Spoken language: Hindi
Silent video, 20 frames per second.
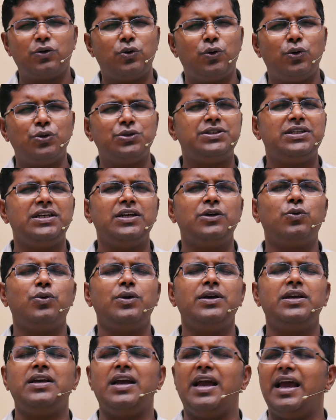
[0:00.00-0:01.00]
खुशी
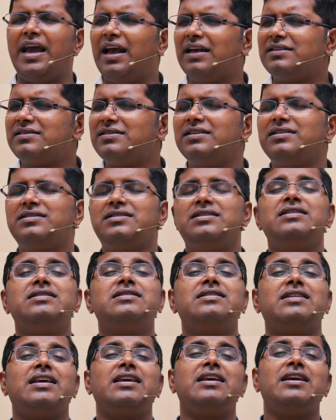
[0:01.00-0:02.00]
कोई ऐसी
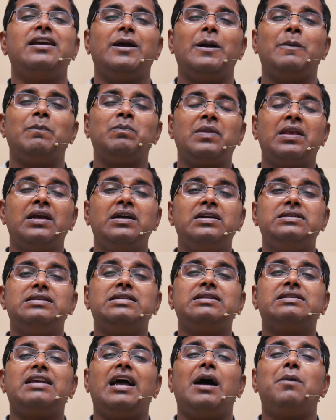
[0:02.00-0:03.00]
चीज़ नहीं है
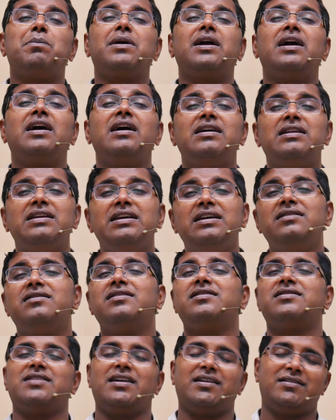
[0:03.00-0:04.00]
जिसे आप
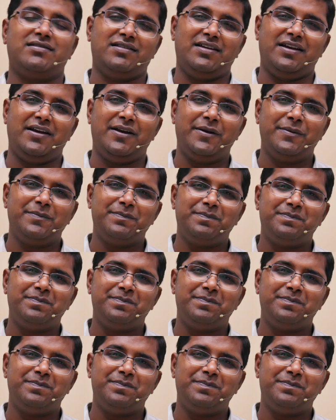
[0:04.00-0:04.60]
खरीद सकते हैं